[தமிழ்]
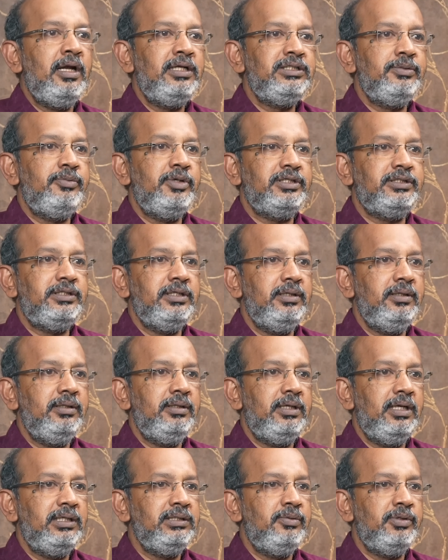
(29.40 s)
ராஜபக்ஷ
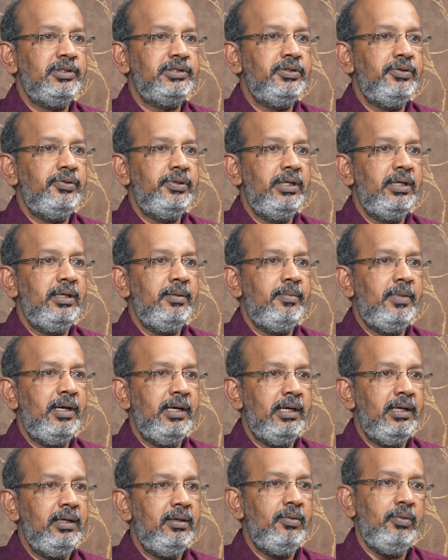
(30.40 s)
ராஜபக்ஷவுடைய
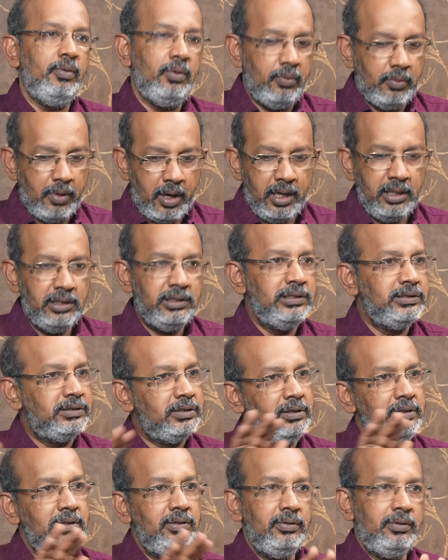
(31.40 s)
மகன் ஒரு வாழ்த்து
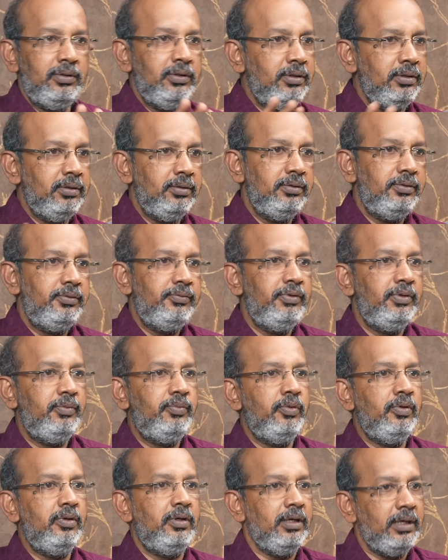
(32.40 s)
சொல்லி ஒரு ட்விட்
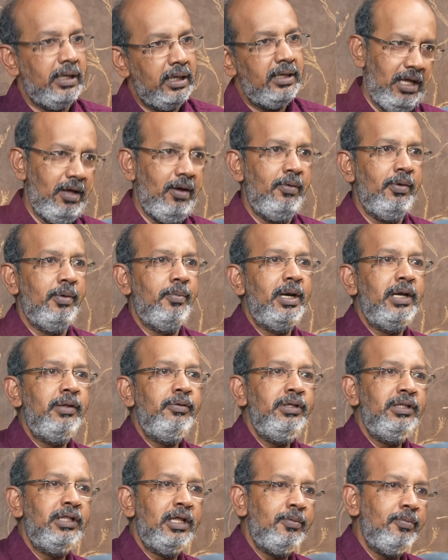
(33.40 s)
போட்டிருக்காரு அவங்க
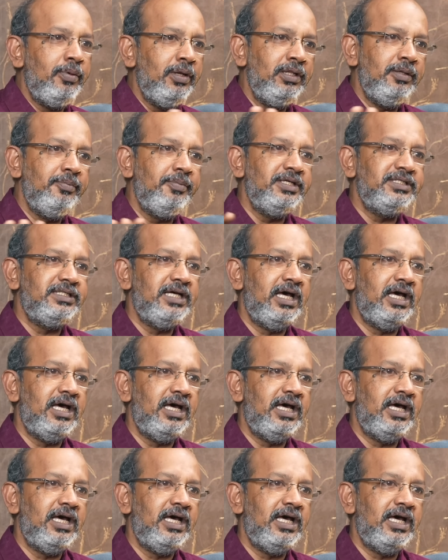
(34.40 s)
மனைவி தரப்புலேருந்து பேச